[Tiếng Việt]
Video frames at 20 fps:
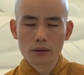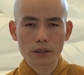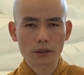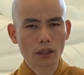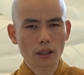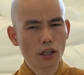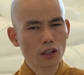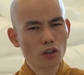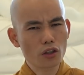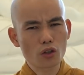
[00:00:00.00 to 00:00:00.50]
thì
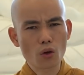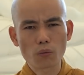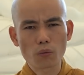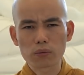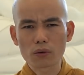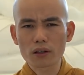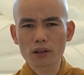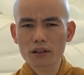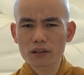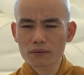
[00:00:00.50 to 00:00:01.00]
ta đã
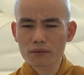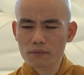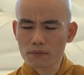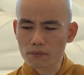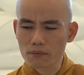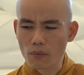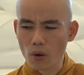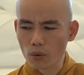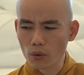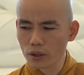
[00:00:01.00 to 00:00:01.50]
dùng
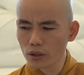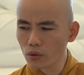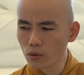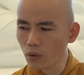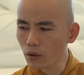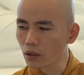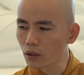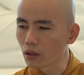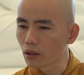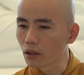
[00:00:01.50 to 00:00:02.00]
một cái
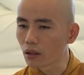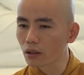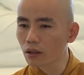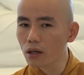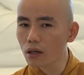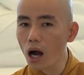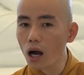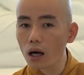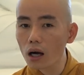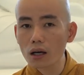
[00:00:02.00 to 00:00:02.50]
số lượng
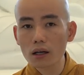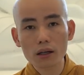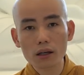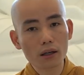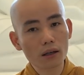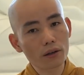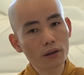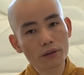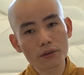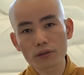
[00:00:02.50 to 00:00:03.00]
đất
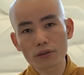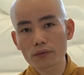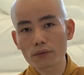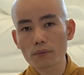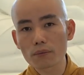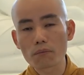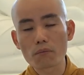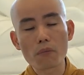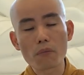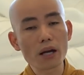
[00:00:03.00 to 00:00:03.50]

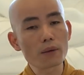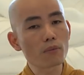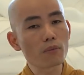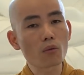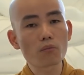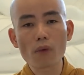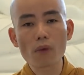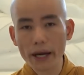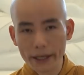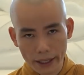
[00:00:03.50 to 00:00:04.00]
mênh
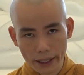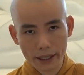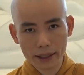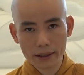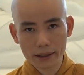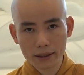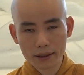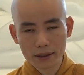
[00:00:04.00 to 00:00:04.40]
mông bát ngát.